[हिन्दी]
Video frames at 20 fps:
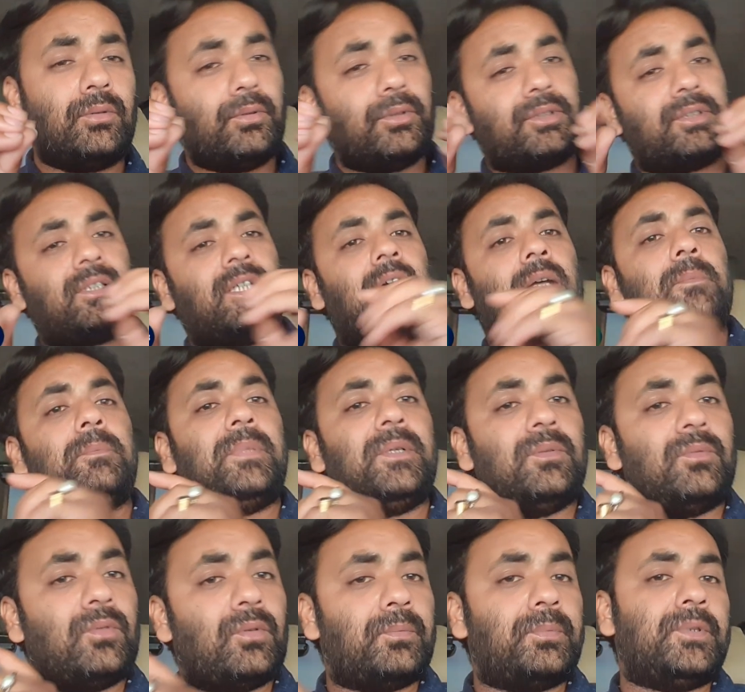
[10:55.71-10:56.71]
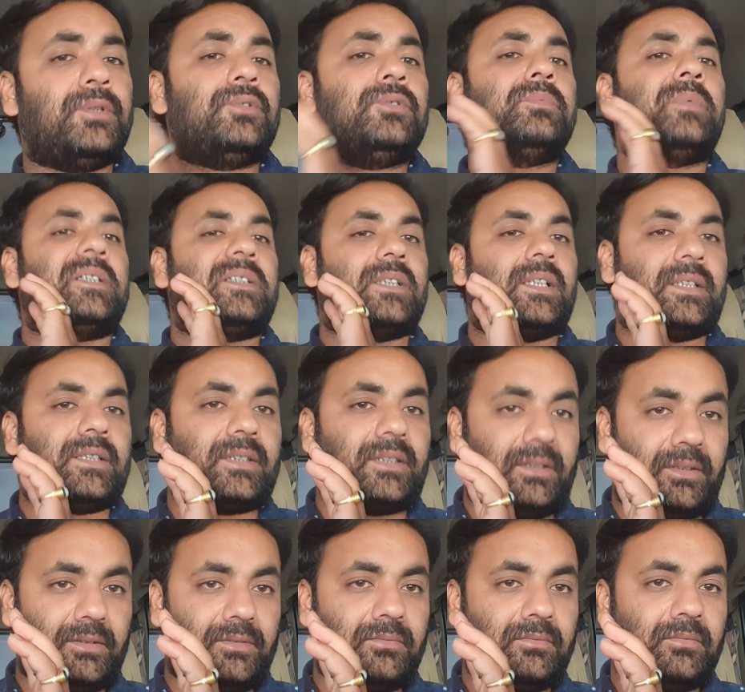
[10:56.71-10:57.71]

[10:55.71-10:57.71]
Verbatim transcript: उस टाइम पे वो फ्यूज बचाते हैं